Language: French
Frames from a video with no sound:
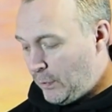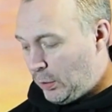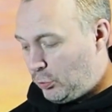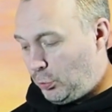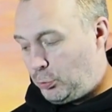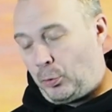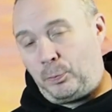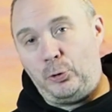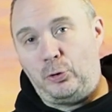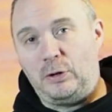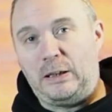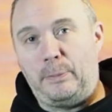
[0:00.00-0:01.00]
ce sont
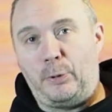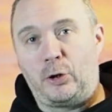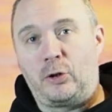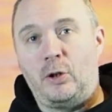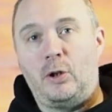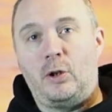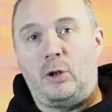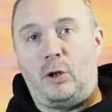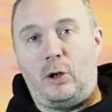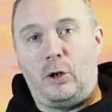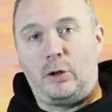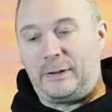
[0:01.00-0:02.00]
plutôt des bottes,
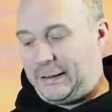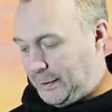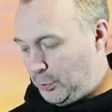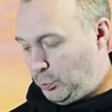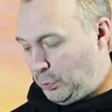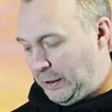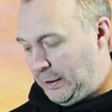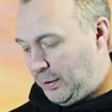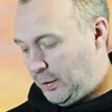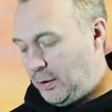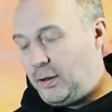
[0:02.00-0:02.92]
on va dire touring